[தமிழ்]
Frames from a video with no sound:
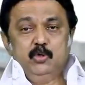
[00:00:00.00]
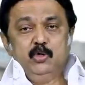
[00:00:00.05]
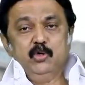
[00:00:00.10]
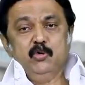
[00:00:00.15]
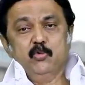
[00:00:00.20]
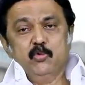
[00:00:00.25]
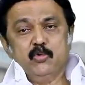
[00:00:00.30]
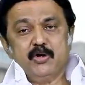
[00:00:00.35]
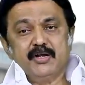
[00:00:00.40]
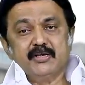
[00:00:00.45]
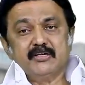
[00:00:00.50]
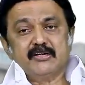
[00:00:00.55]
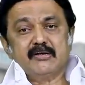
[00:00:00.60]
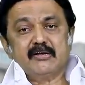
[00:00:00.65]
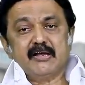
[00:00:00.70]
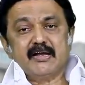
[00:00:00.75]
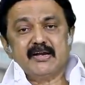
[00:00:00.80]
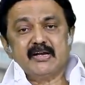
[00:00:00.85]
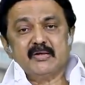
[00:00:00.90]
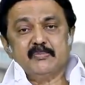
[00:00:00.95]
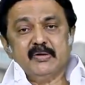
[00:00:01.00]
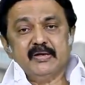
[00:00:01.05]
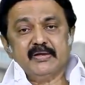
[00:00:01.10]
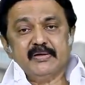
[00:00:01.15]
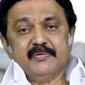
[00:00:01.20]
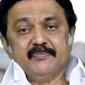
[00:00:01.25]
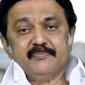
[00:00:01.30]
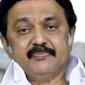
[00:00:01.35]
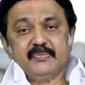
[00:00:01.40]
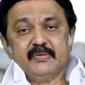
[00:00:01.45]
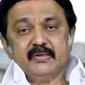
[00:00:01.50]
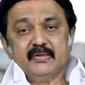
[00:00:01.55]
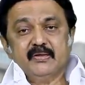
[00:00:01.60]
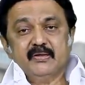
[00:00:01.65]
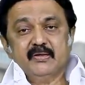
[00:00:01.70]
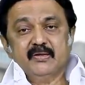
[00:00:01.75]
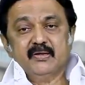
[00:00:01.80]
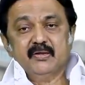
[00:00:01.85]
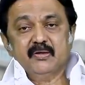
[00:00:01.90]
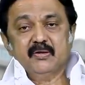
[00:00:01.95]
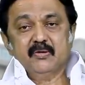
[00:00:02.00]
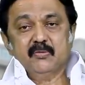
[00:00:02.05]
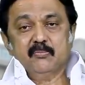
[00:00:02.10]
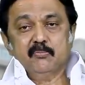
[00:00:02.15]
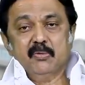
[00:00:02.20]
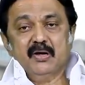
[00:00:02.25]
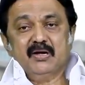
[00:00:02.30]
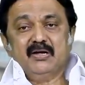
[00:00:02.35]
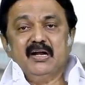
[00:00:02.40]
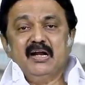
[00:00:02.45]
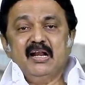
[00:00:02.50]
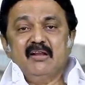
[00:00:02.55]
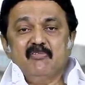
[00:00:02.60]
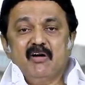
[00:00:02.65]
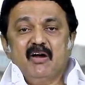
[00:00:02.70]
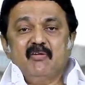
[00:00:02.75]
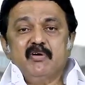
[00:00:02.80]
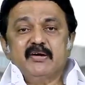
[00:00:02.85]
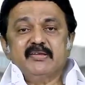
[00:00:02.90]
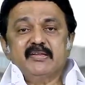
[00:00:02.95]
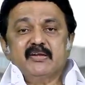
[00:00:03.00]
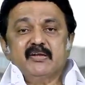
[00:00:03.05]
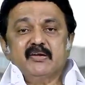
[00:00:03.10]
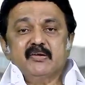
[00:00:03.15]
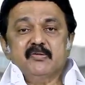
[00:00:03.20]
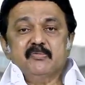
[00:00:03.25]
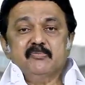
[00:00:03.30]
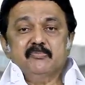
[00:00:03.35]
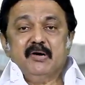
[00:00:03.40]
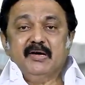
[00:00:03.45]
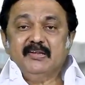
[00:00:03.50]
முழு ஊரடங்கு காரணமாக மக்களின் வாழ்வாதாரம்